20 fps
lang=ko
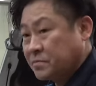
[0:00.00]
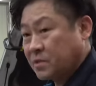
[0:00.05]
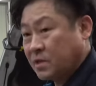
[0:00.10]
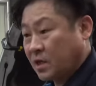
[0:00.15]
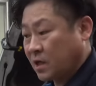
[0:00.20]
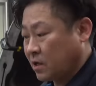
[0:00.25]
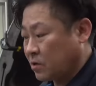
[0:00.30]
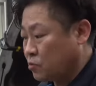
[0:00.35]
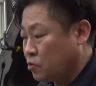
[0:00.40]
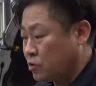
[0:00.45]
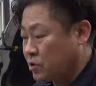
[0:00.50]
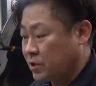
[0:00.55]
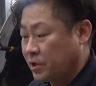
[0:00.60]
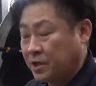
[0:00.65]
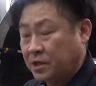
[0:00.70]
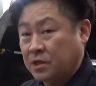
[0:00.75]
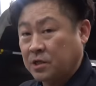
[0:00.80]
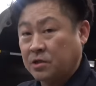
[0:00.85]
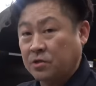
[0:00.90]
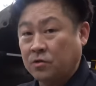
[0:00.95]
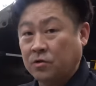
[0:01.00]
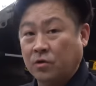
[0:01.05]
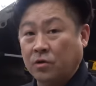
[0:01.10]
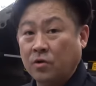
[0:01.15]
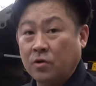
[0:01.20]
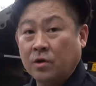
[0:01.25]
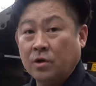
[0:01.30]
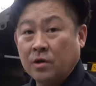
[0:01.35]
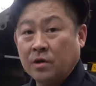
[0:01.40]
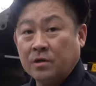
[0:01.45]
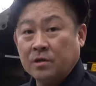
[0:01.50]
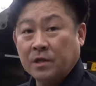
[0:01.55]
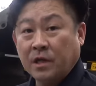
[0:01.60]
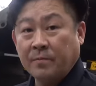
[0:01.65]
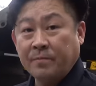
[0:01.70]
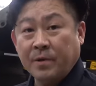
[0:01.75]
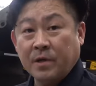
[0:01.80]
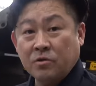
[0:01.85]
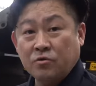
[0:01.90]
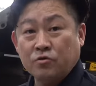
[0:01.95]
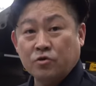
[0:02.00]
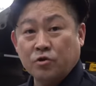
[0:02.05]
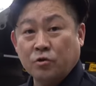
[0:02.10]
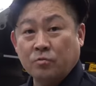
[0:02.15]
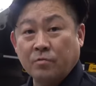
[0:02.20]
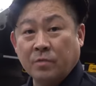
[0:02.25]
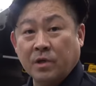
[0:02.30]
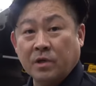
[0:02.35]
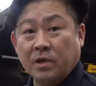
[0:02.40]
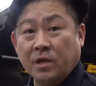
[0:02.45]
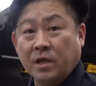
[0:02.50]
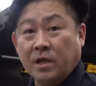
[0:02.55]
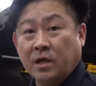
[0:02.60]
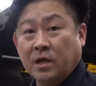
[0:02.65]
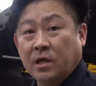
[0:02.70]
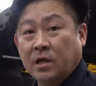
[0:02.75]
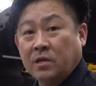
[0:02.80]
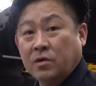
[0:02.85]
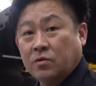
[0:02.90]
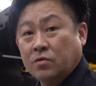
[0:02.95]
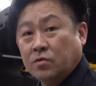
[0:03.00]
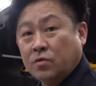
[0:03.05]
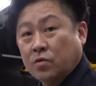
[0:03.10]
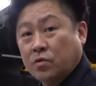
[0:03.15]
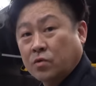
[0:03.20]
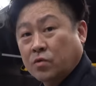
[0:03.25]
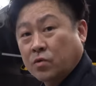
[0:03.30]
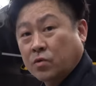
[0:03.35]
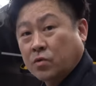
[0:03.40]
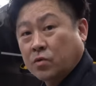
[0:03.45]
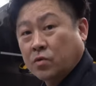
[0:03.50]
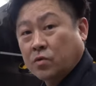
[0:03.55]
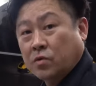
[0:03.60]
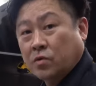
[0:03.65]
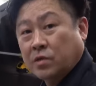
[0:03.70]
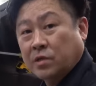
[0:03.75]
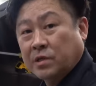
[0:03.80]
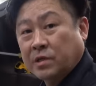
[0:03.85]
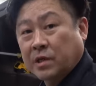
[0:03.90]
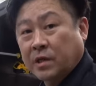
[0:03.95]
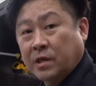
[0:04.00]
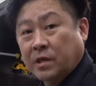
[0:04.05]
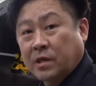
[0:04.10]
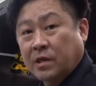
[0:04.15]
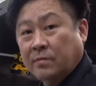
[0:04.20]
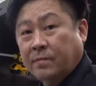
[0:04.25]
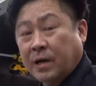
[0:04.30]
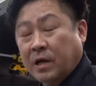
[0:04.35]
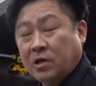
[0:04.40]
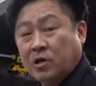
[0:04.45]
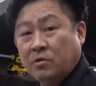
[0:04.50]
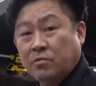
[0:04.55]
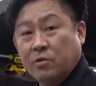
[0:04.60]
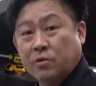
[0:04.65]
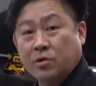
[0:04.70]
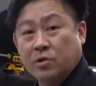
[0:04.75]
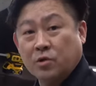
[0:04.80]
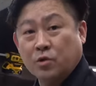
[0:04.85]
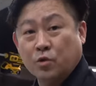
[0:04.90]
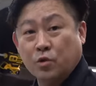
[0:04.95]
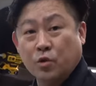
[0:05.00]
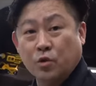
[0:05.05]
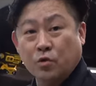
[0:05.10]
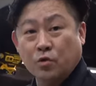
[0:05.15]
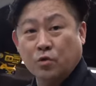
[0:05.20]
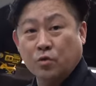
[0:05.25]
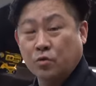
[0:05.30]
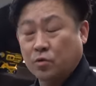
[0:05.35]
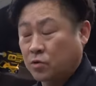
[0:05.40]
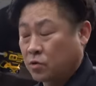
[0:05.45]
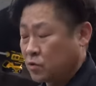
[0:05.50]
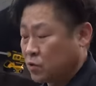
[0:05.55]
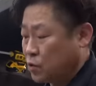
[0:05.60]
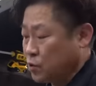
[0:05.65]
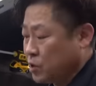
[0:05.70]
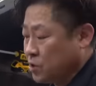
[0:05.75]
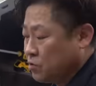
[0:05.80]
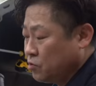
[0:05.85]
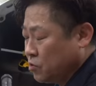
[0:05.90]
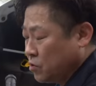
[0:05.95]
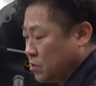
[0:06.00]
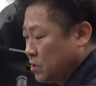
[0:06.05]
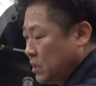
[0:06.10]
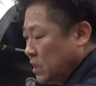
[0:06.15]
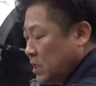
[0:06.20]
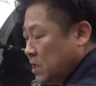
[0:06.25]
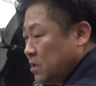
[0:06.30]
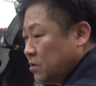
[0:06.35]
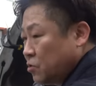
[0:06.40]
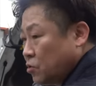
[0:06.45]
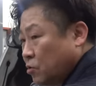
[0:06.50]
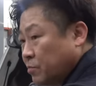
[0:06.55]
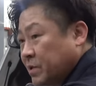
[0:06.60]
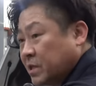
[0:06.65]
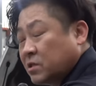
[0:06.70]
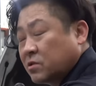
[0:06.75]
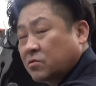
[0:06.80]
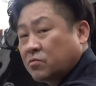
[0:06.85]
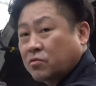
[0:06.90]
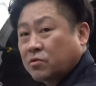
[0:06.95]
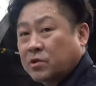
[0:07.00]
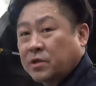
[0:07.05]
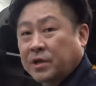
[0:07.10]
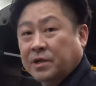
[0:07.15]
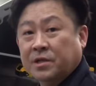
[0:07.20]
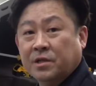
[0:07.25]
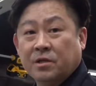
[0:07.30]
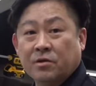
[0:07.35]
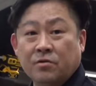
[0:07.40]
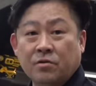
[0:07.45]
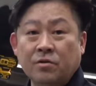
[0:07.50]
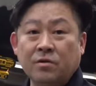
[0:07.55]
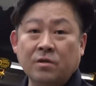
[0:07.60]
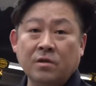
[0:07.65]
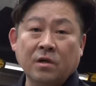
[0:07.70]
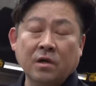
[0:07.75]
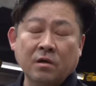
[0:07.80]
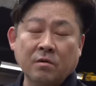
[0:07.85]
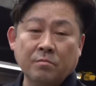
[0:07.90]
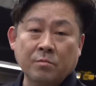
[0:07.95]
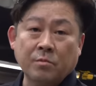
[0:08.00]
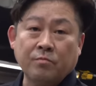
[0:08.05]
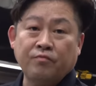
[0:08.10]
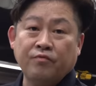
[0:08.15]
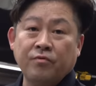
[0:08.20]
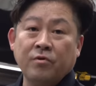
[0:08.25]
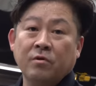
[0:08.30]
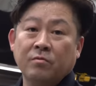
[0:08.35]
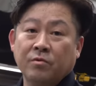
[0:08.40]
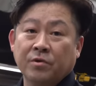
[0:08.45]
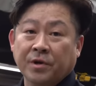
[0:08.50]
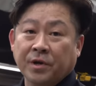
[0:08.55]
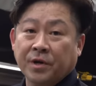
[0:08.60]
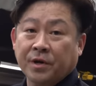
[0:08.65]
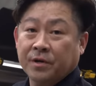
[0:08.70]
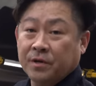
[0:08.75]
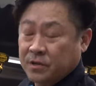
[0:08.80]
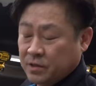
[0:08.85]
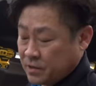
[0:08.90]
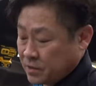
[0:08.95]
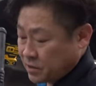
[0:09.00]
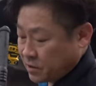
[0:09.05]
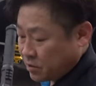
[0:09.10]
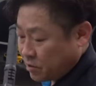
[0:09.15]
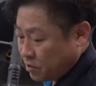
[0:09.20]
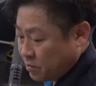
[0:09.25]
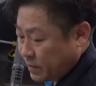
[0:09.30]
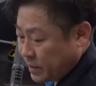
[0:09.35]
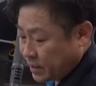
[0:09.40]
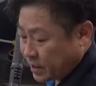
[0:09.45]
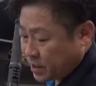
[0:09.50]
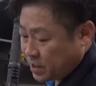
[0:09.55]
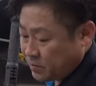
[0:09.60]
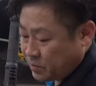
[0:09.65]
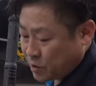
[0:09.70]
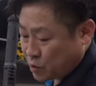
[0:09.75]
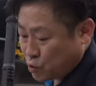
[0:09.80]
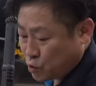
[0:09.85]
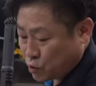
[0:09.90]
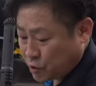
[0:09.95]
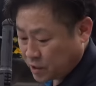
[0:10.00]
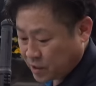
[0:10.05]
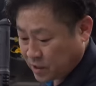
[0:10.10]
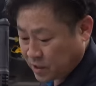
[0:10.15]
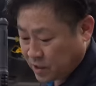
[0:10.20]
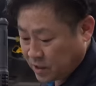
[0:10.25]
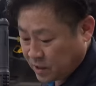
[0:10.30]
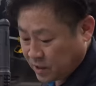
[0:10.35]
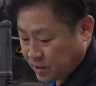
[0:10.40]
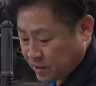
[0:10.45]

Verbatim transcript: 제가 토크렌치로 삼백 뉴턴미터 정도로 예, 바퀴볼트를 조이고, 조이고 요 미드토크 렌치로 풀러볼게요. 얼마나 힘이 좋은지.